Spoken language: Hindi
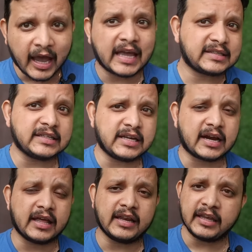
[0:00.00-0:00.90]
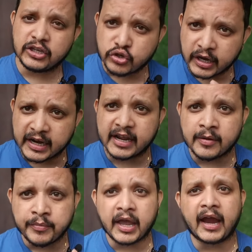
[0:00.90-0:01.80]
ऐसा झगड़ा नहीं है जो
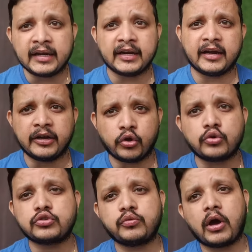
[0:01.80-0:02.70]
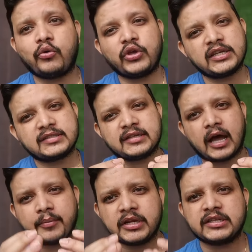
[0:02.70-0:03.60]
हिडन बिहाइंड हिडन डोर्स हुआ हो ये
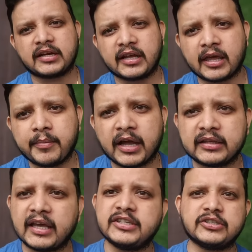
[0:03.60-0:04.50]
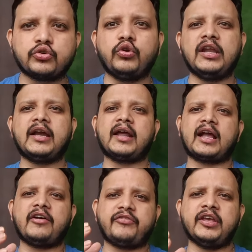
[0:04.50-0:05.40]
सामने झगड़े की बात है जिसको लेकर
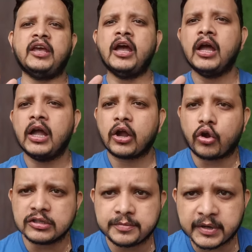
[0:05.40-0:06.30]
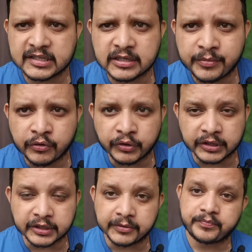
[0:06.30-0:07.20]
काफी कॉन्स्पिरसी भी हुई
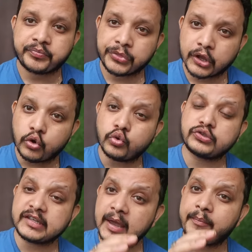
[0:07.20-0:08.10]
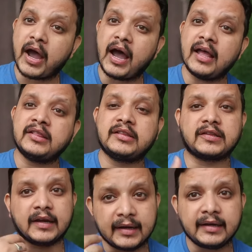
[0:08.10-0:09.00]
थी उसके बाद
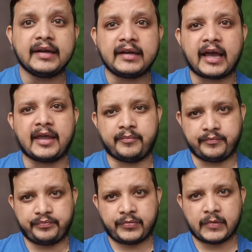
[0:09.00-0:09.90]
थर्ड टाइम